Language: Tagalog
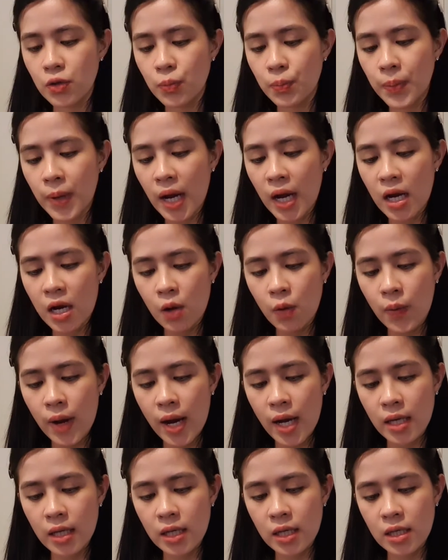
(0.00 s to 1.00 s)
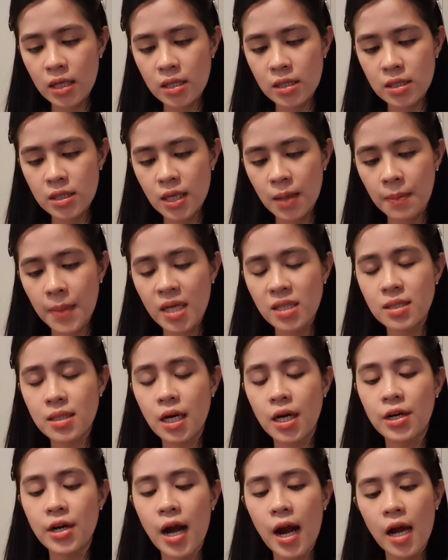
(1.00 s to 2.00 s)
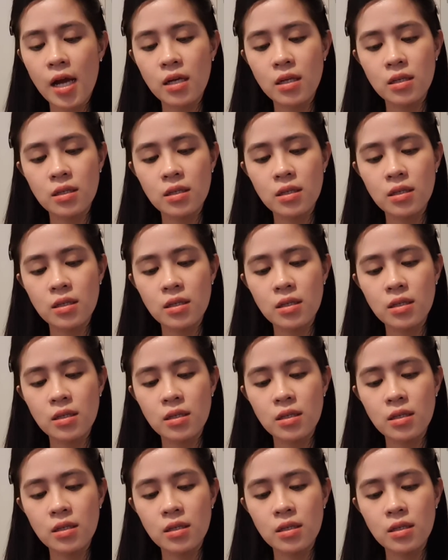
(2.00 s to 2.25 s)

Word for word: Yung pangalawa is mascara.